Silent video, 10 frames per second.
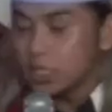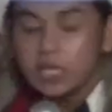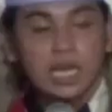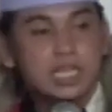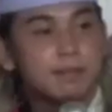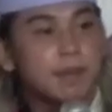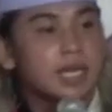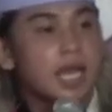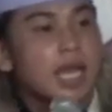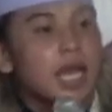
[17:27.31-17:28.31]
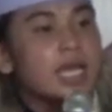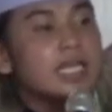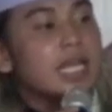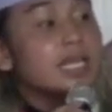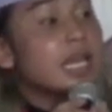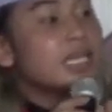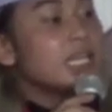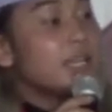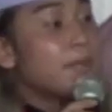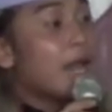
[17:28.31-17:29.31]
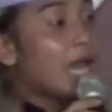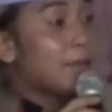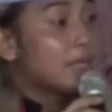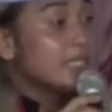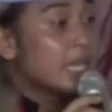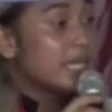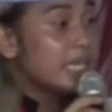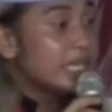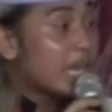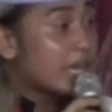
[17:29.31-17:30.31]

yang dimana kalian nanti bakal menjadi